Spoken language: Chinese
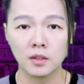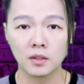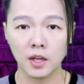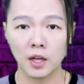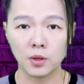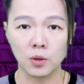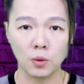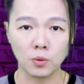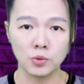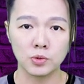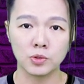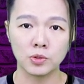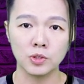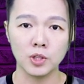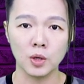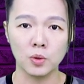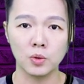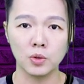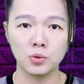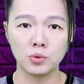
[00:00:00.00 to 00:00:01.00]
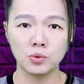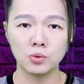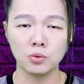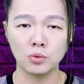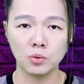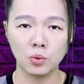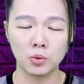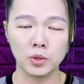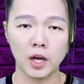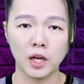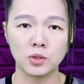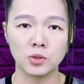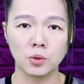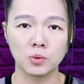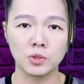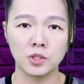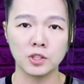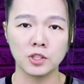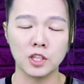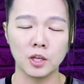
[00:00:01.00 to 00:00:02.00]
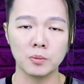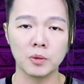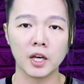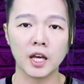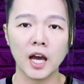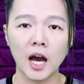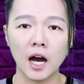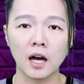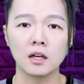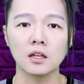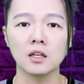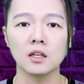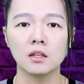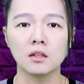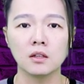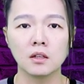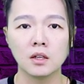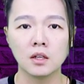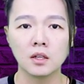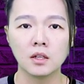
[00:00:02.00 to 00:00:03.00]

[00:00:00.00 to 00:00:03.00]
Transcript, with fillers: 他同时也会去堕胎中心前面抗议，